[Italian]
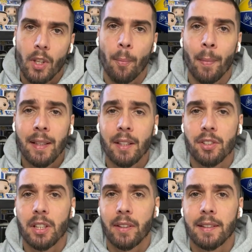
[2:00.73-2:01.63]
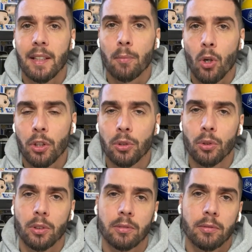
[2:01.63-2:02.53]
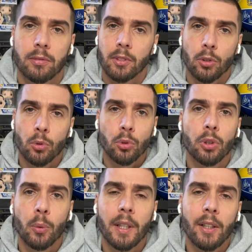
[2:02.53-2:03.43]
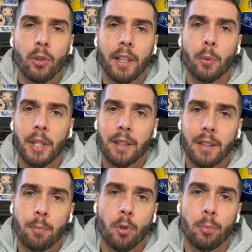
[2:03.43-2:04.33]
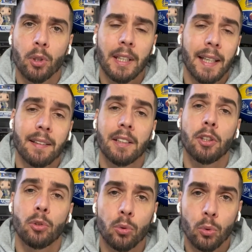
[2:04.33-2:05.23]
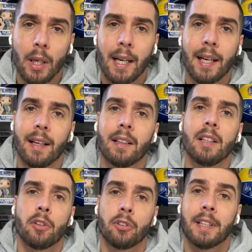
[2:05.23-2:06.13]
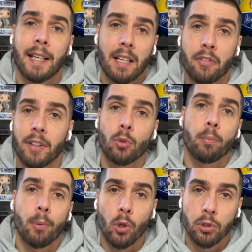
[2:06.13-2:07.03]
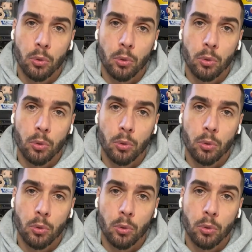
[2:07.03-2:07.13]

Mettersi davanti al monitor tutte quelle ore quindi può portare addirittura a dare l'effetto opposto,